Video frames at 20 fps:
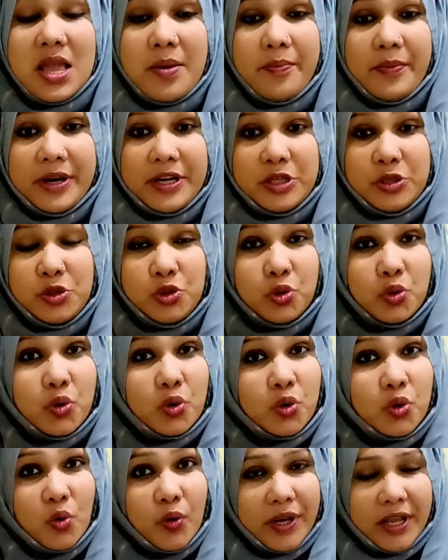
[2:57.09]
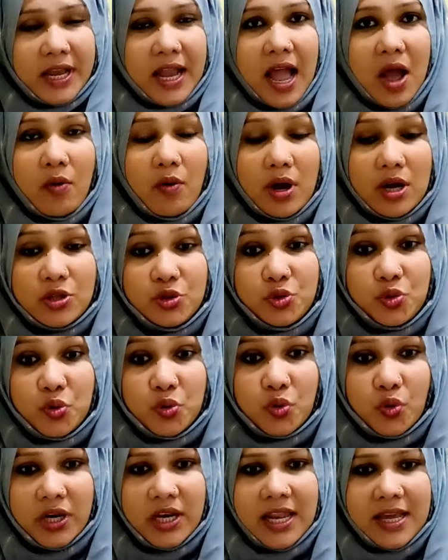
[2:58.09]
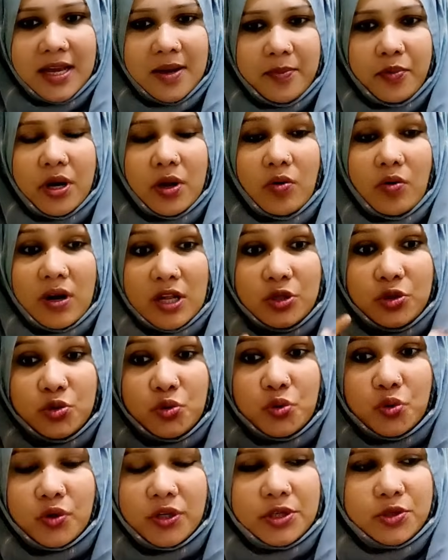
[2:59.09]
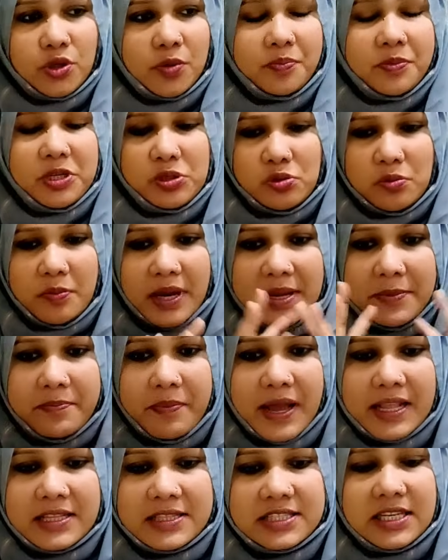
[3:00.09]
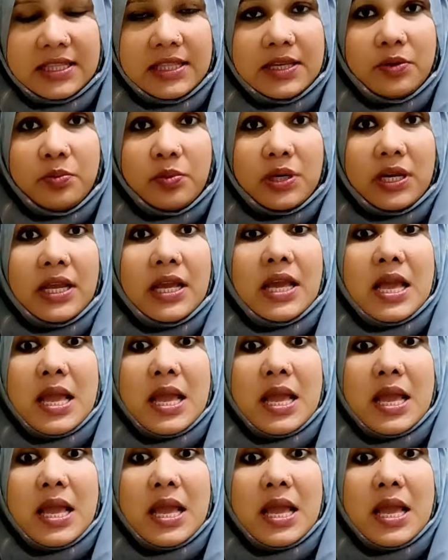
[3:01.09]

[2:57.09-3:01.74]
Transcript: মানে জোর করে খাওয়া জোর করে লেখাপড়া করা জোর করে সবকিছু মানে বাচ্চাদের উপরে